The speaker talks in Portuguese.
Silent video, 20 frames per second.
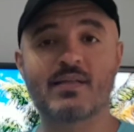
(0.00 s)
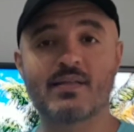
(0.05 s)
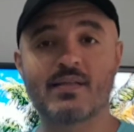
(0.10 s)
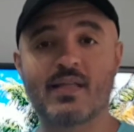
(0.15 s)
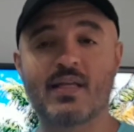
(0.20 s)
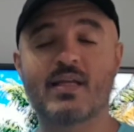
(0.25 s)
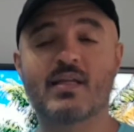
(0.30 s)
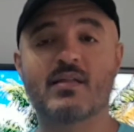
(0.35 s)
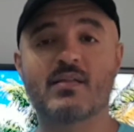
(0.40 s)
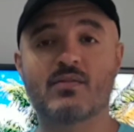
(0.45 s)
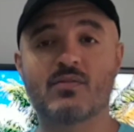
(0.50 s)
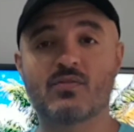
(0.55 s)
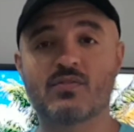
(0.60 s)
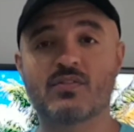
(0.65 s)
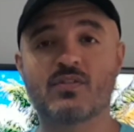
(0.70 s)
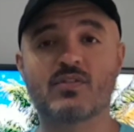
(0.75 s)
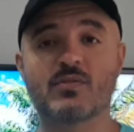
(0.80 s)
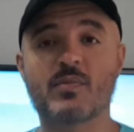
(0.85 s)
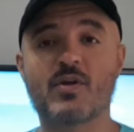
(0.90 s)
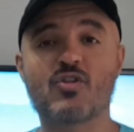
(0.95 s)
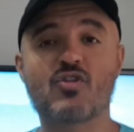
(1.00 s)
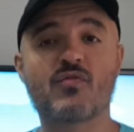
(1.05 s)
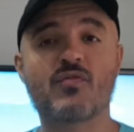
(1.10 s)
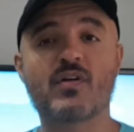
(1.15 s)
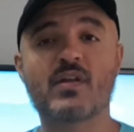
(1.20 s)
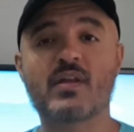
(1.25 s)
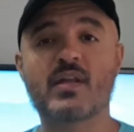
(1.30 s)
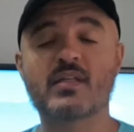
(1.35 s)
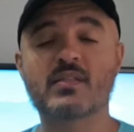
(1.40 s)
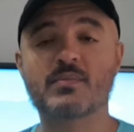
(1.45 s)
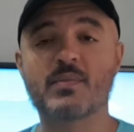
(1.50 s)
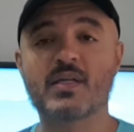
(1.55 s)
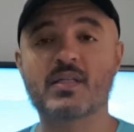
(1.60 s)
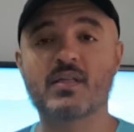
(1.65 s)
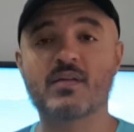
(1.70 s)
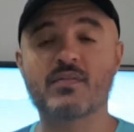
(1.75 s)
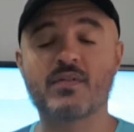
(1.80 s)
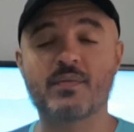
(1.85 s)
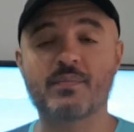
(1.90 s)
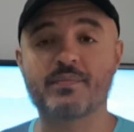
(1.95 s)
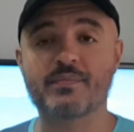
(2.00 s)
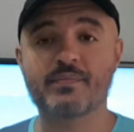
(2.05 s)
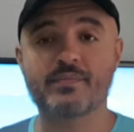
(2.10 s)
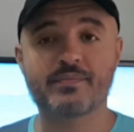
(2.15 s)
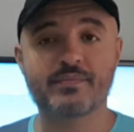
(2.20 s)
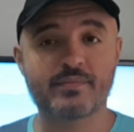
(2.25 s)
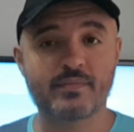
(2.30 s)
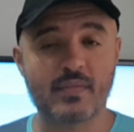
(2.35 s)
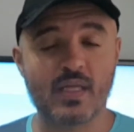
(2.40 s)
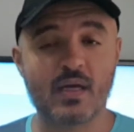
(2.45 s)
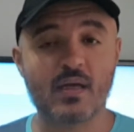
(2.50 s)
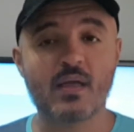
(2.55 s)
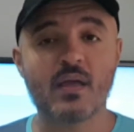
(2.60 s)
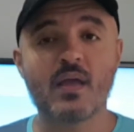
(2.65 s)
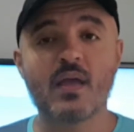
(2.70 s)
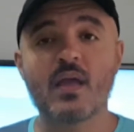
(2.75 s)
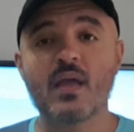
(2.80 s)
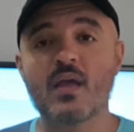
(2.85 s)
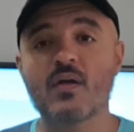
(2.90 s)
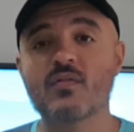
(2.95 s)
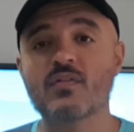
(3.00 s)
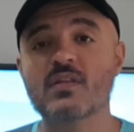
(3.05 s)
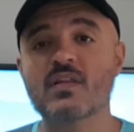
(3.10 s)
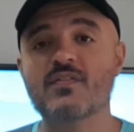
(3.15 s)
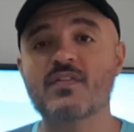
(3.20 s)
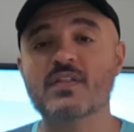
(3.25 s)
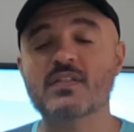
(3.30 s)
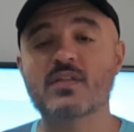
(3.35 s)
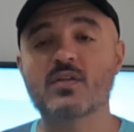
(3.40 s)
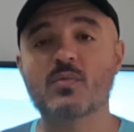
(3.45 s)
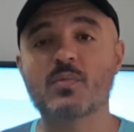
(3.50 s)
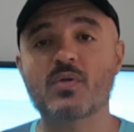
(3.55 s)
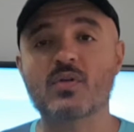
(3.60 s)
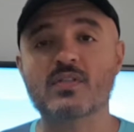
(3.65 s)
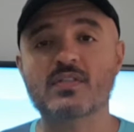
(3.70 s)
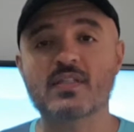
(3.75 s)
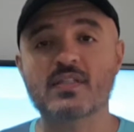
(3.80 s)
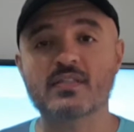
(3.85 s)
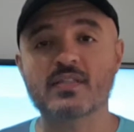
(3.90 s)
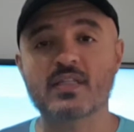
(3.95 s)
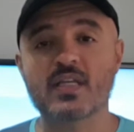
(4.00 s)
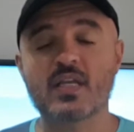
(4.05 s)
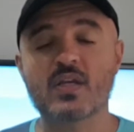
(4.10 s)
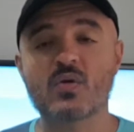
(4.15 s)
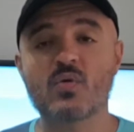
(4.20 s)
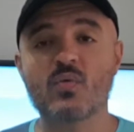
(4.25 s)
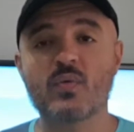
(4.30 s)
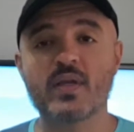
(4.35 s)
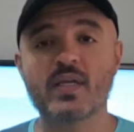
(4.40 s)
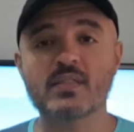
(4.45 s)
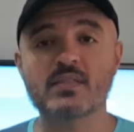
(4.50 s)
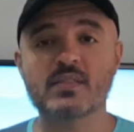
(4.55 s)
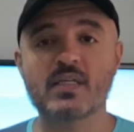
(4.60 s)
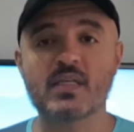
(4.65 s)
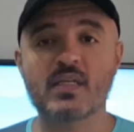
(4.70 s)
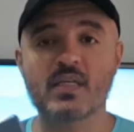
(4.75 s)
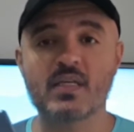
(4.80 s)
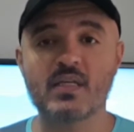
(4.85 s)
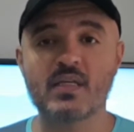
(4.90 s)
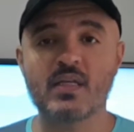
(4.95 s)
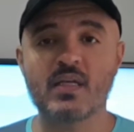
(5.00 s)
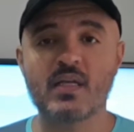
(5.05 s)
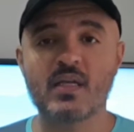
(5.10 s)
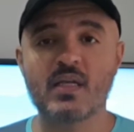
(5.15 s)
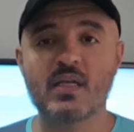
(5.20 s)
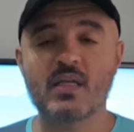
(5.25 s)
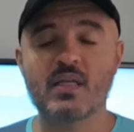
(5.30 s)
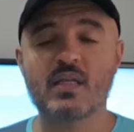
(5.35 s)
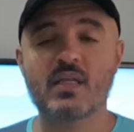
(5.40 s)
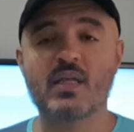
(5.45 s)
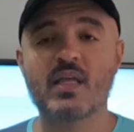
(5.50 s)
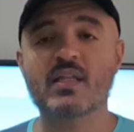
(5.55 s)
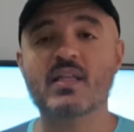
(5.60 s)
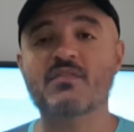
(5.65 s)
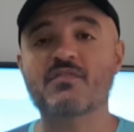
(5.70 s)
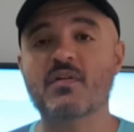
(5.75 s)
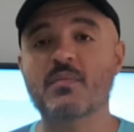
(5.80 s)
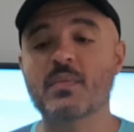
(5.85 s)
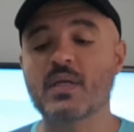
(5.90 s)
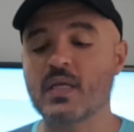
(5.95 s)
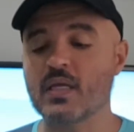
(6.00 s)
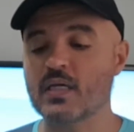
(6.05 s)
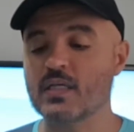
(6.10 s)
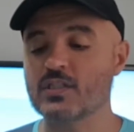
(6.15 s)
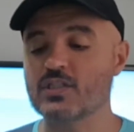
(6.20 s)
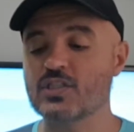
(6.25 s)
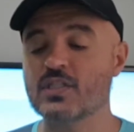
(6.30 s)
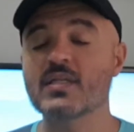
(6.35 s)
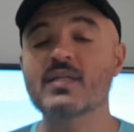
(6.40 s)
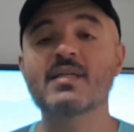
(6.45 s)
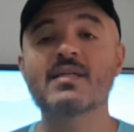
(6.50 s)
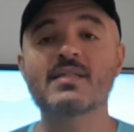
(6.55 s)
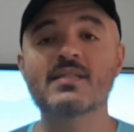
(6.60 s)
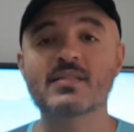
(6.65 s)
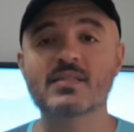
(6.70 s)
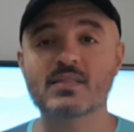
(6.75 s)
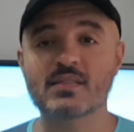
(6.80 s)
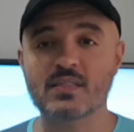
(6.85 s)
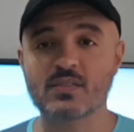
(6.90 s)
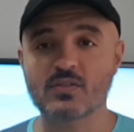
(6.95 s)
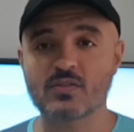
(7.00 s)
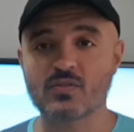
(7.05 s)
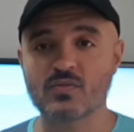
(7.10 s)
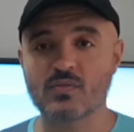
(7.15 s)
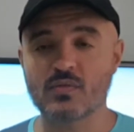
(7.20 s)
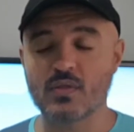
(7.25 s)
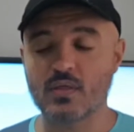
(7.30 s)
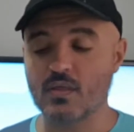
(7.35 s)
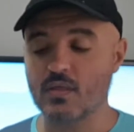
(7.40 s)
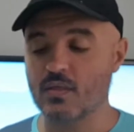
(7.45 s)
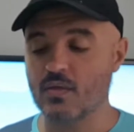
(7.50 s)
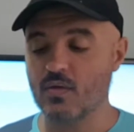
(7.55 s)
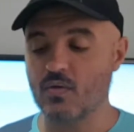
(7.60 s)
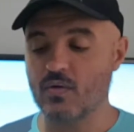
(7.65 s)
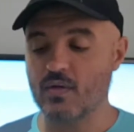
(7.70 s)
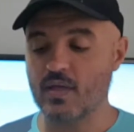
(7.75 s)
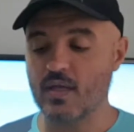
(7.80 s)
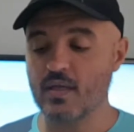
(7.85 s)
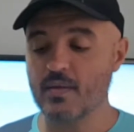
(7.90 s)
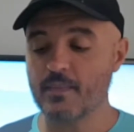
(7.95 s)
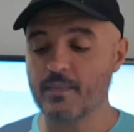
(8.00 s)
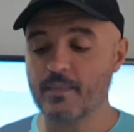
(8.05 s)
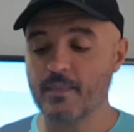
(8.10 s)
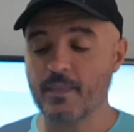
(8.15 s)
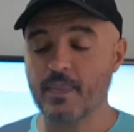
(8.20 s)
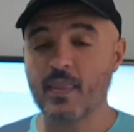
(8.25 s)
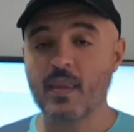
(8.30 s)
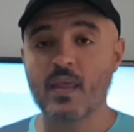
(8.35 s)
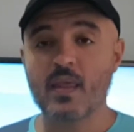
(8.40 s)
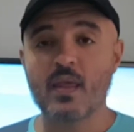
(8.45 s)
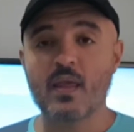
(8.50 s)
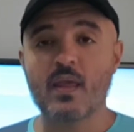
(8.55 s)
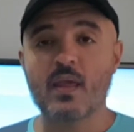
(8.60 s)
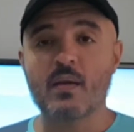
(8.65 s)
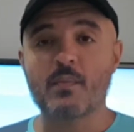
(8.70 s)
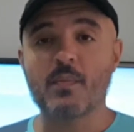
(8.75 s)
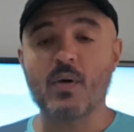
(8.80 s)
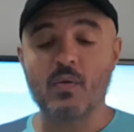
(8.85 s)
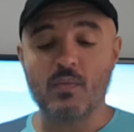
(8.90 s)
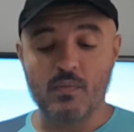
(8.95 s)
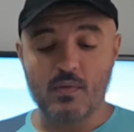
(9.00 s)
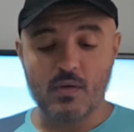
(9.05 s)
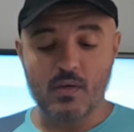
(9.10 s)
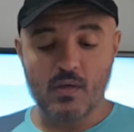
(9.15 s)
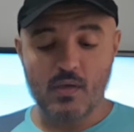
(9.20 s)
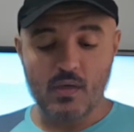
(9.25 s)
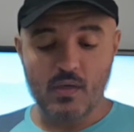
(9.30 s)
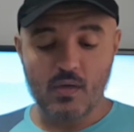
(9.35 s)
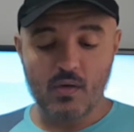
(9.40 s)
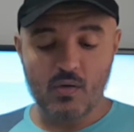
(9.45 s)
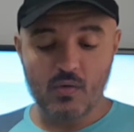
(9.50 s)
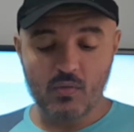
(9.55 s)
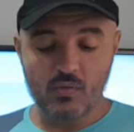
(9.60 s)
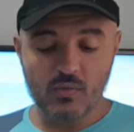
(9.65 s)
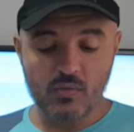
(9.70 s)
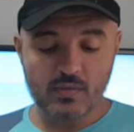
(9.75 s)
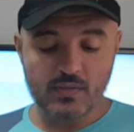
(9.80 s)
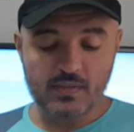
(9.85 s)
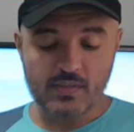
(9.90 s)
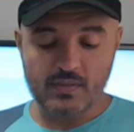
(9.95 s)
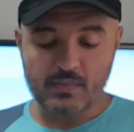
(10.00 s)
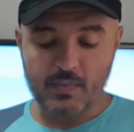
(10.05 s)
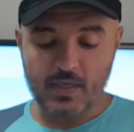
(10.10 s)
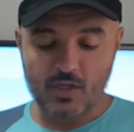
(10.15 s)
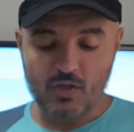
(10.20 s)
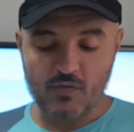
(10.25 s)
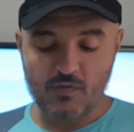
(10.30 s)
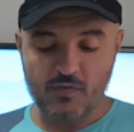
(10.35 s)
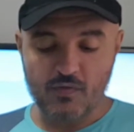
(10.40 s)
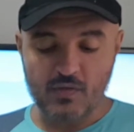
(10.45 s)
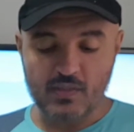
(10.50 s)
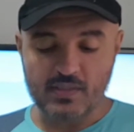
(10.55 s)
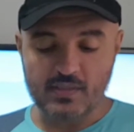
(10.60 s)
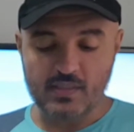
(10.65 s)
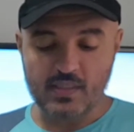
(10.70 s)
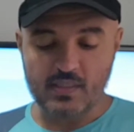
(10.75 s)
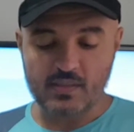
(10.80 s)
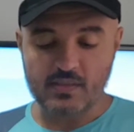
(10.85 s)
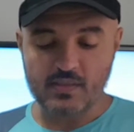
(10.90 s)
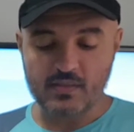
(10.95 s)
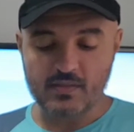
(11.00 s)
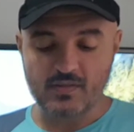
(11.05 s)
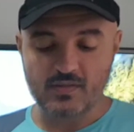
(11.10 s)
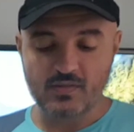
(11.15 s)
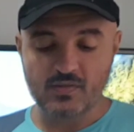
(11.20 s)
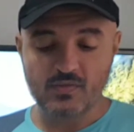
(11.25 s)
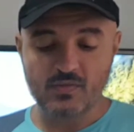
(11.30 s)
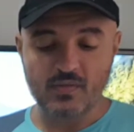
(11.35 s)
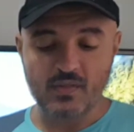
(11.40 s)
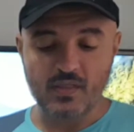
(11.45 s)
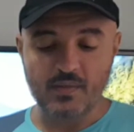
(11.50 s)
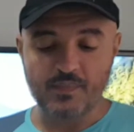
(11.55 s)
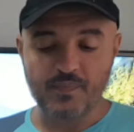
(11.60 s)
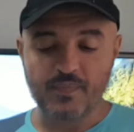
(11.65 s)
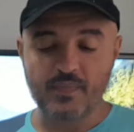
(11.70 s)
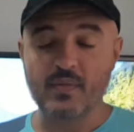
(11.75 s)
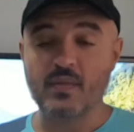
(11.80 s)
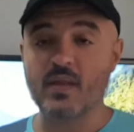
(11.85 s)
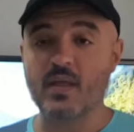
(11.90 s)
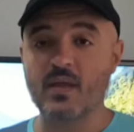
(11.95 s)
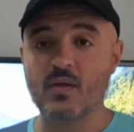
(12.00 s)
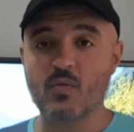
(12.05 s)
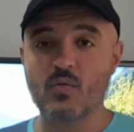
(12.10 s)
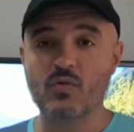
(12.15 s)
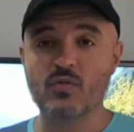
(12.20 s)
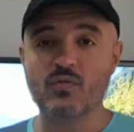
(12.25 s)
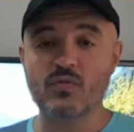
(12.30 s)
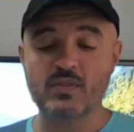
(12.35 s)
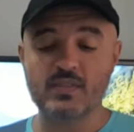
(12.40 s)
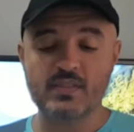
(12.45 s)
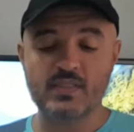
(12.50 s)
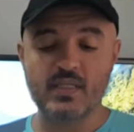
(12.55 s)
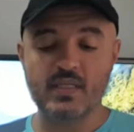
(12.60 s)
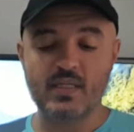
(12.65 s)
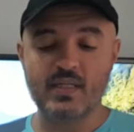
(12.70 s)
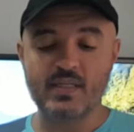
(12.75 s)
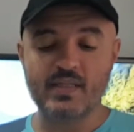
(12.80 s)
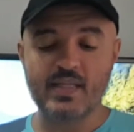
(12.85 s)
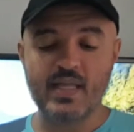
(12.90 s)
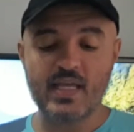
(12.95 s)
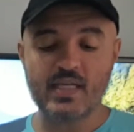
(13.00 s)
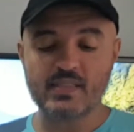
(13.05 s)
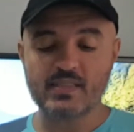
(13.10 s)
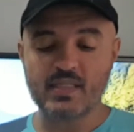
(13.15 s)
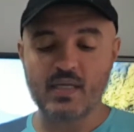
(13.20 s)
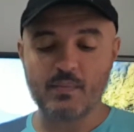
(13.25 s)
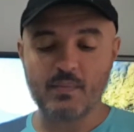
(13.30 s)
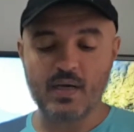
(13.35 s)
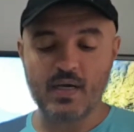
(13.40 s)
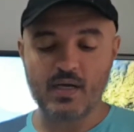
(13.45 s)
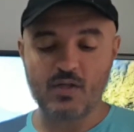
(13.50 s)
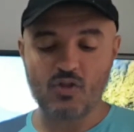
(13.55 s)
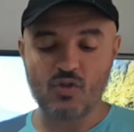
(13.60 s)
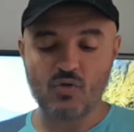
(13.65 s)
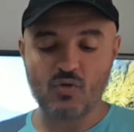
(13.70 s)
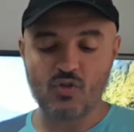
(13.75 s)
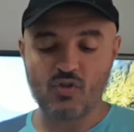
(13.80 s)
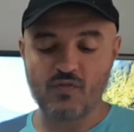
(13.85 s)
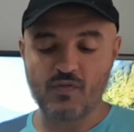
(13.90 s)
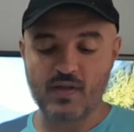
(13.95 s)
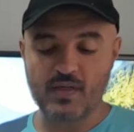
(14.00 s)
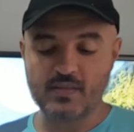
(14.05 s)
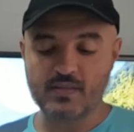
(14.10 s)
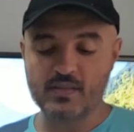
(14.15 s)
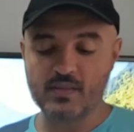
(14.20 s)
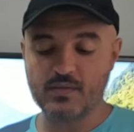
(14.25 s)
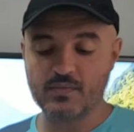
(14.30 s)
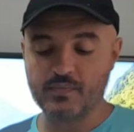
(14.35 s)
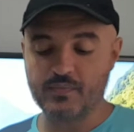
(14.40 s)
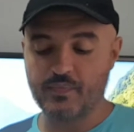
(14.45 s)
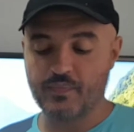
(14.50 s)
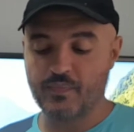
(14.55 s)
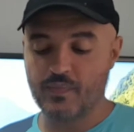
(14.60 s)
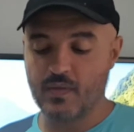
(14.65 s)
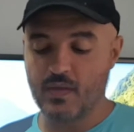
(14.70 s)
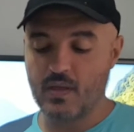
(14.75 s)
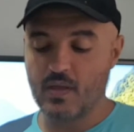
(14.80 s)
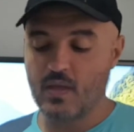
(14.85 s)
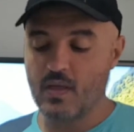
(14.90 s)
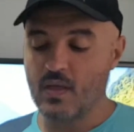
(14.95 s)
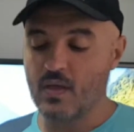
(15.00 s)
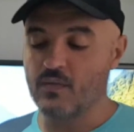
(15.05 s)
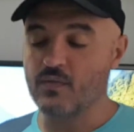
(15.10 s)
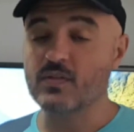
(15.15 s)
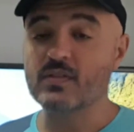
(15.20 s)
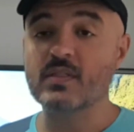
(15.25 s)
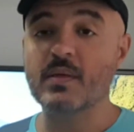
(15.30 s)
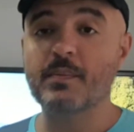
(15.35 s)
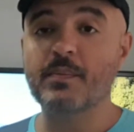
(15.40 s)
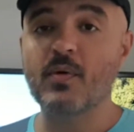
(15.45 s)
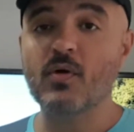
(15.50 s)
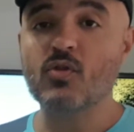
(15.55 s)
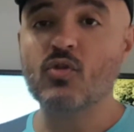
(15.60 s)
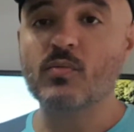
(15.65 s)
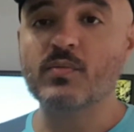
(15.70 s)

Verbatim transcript: né, do seu smartphone na Smart TV, tá? Eu vou estar tá fazendo o processo aqui com esse aqui, que é da fabricante Samsung, OK? Bom, os smartphones da Samsung, né, quando você desce a barra de notificação, você pode